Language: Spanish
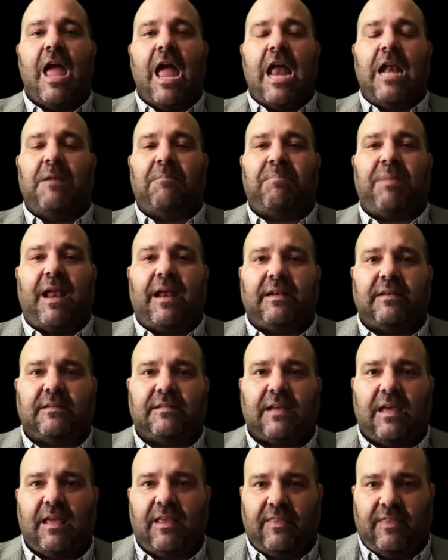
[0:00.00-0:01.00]
El plan
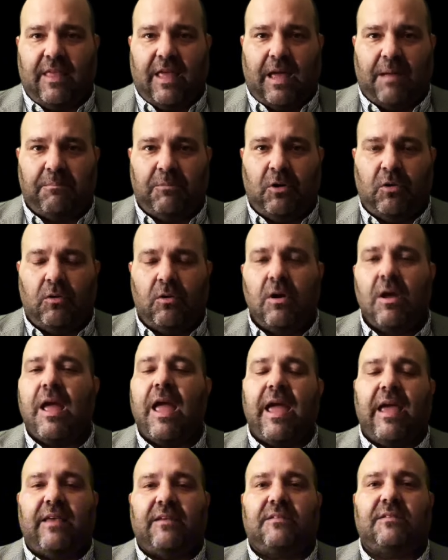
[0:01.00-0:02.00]
C de AMLO
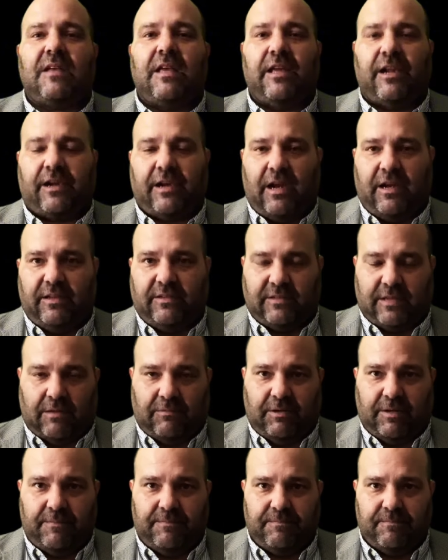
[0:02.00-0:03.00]
es
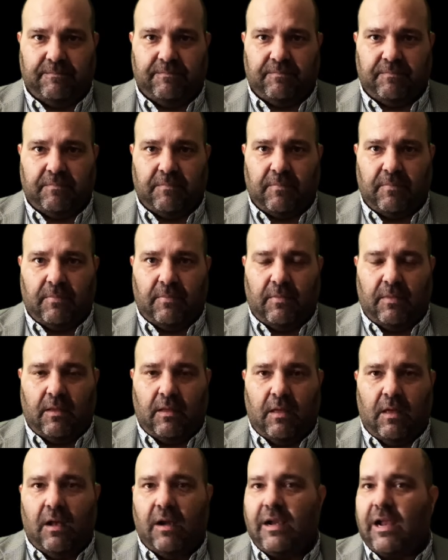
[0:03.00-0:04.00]
irrealizable.
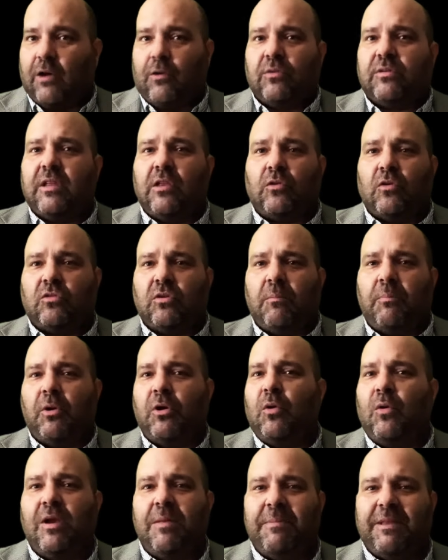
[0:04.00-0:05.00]
La Constitución
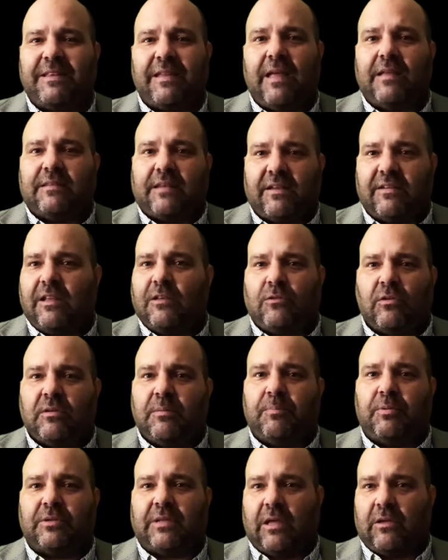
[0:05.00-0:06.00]
pone un límite de 300
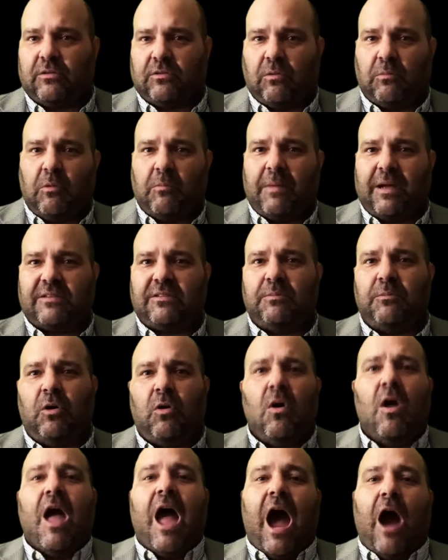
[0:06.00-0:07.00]
diputados como máximo
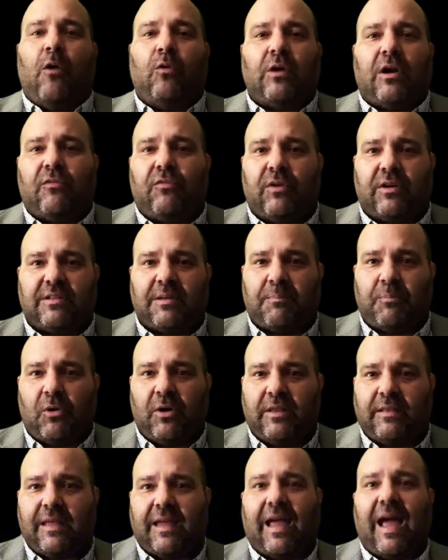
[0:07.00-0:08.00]
a una fuerza
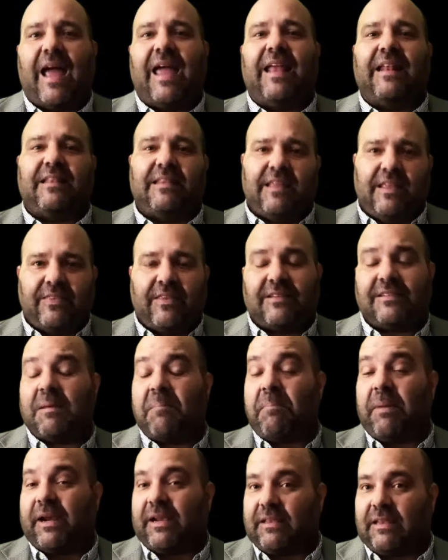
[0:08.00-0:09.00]
política, entiéndase
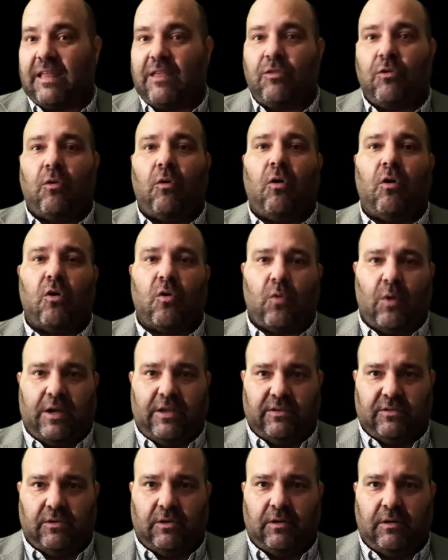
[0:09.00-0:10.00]
partido o
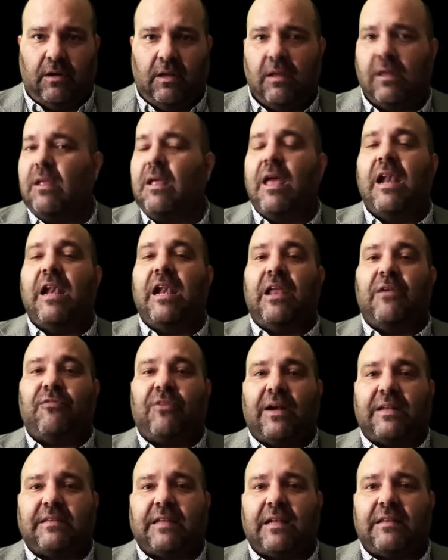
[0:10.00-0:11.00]
coalición le
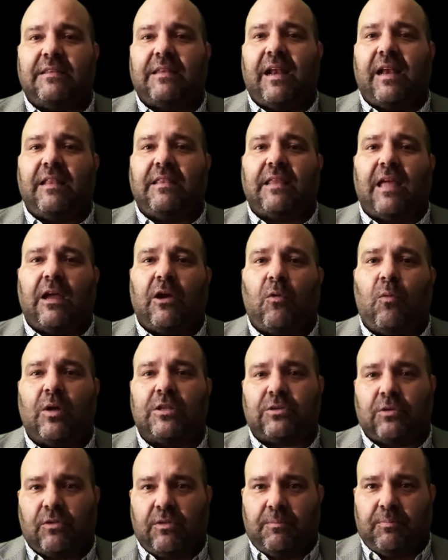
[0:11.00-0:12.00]
faltan
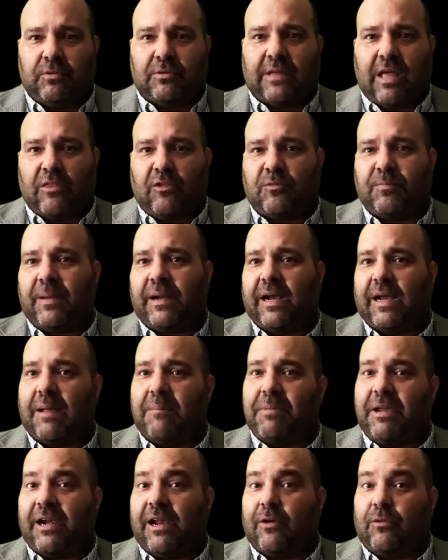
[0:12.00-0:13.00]
34 diputados para
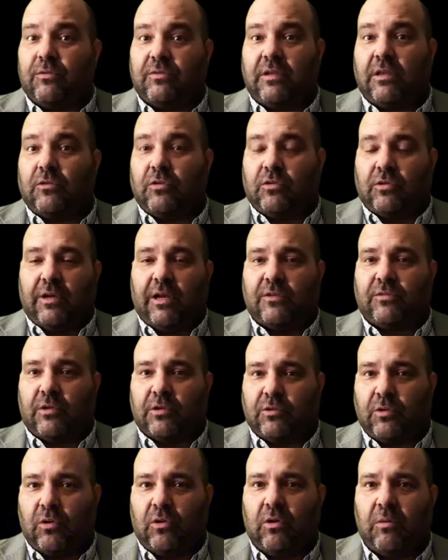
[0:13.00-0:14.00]
cambiar la constitución a su
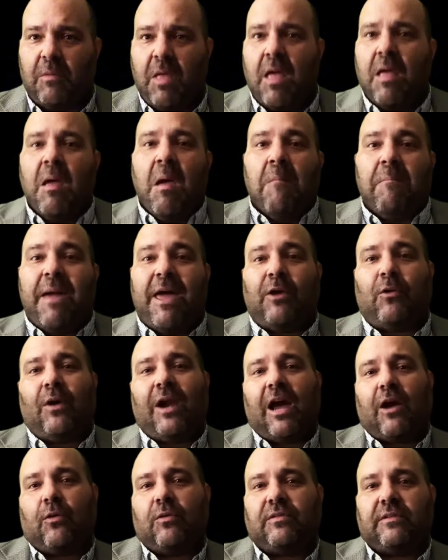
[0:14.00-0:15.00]
antojo, pero
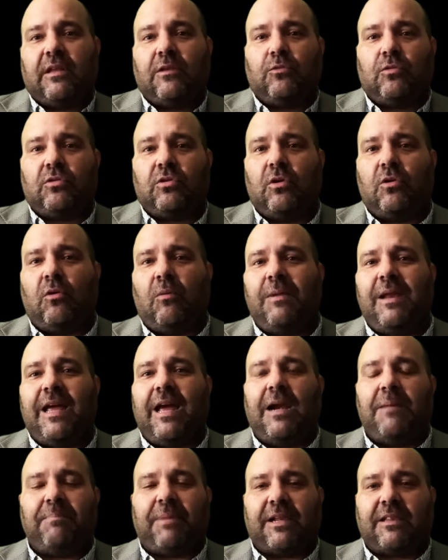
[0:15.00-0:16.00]
la constitución
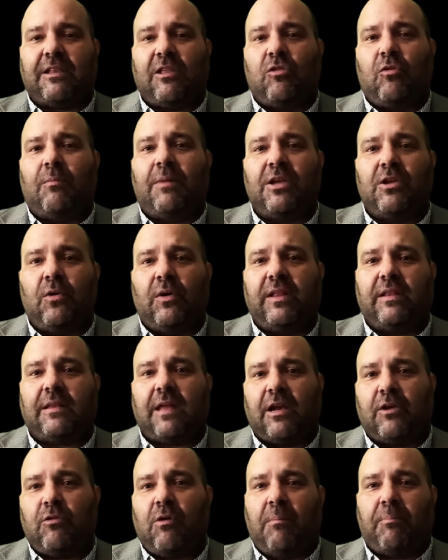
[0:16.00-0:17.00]
obliga al partido
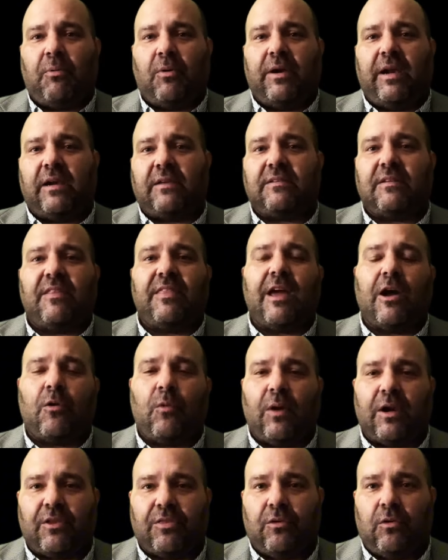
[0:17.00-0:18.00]
mayoritario a ponerse de
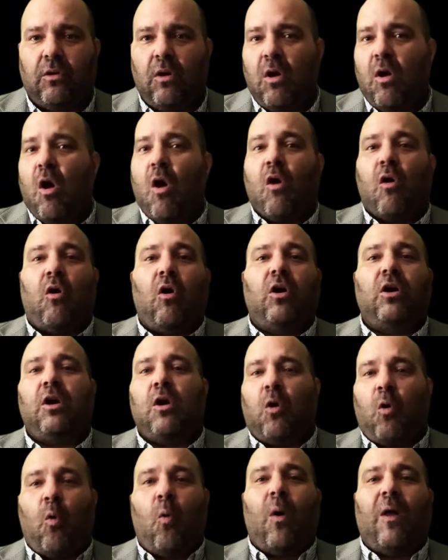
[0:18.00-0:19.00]
acuerdo
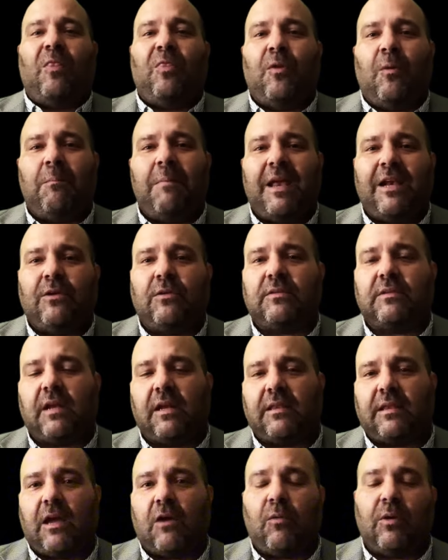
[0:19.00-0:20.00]
con cuando menos
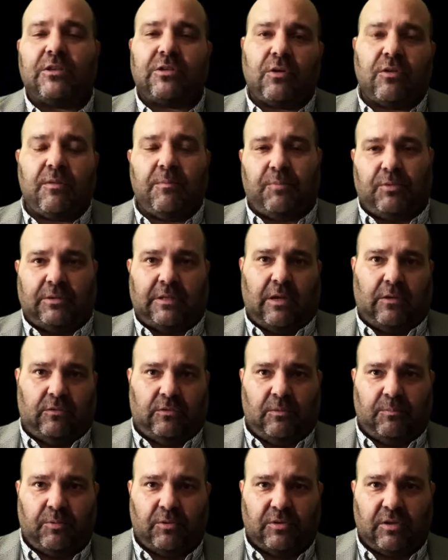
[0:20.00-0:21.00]
34 diputados
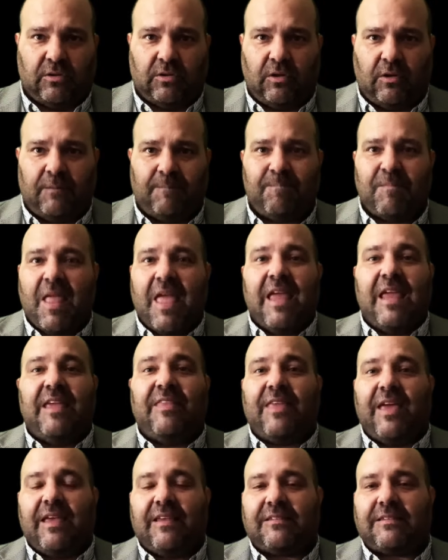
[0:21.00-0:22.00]
de oposición y
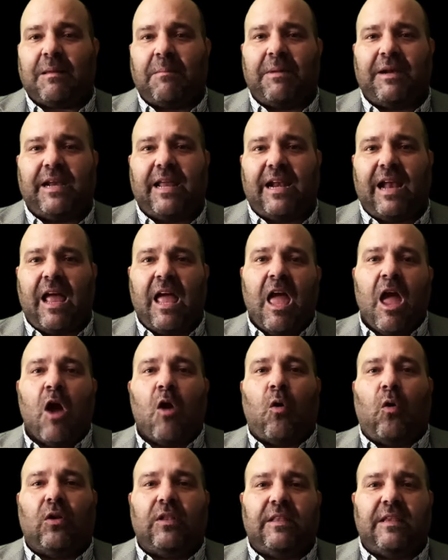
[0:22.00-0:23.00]
de esta manera
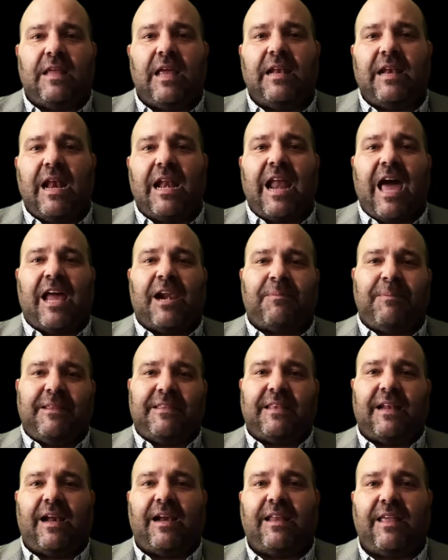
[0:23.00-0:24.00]
contiene la
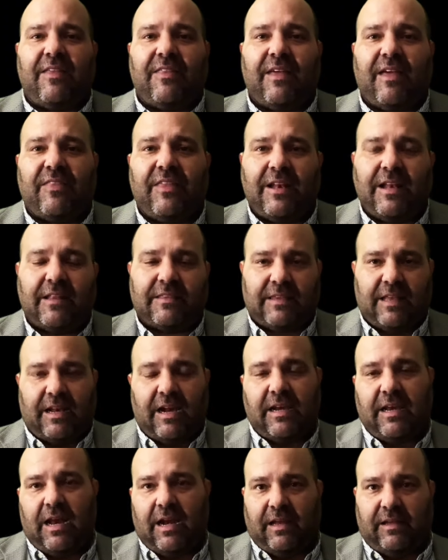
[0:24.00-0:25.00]
arbitrariedad y la
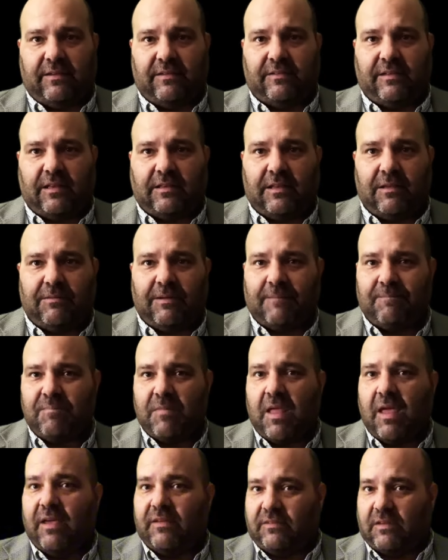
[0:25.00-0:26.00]
tiranía legislativa.
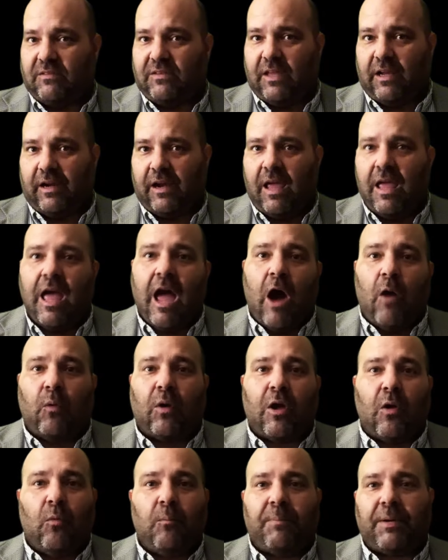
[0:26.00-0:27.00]
Es decir,
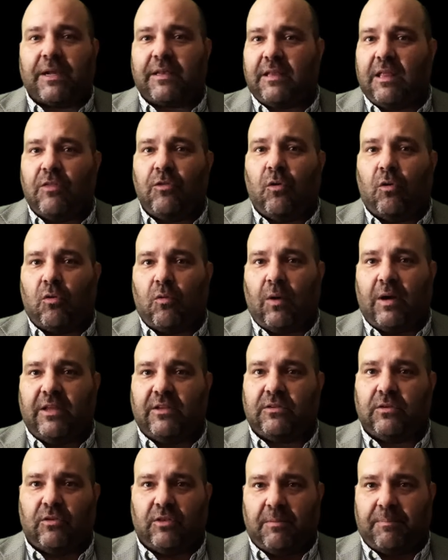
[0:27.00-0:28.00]
aunque un partido o
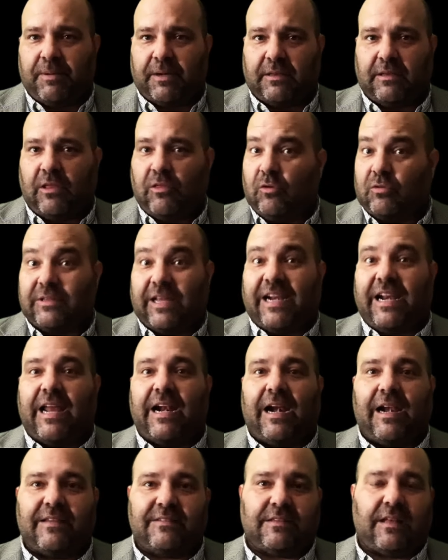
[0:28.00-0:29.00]
coalición de partidos
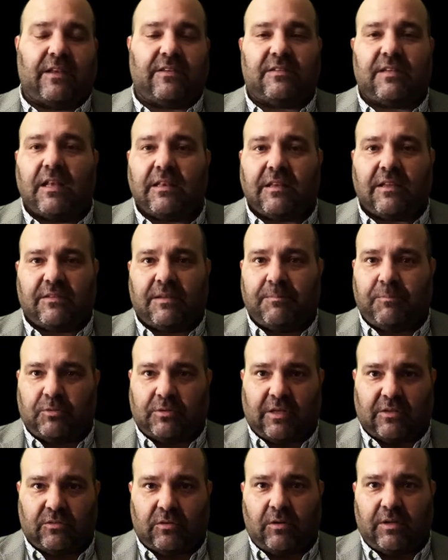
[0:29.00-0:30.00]
ganara las 300
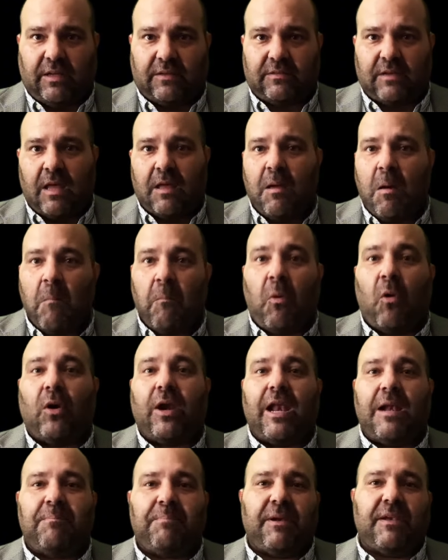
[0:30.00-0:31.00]
diputaciones
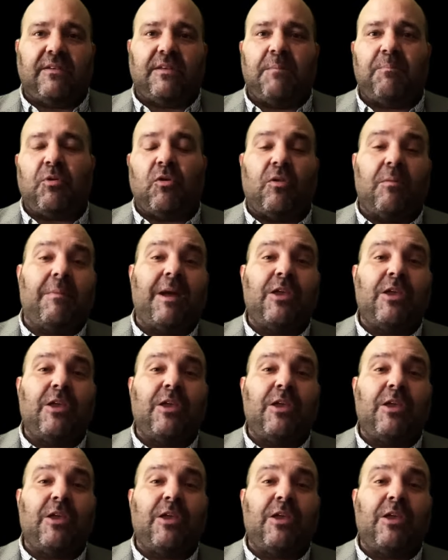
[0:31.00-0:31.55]
por el principio de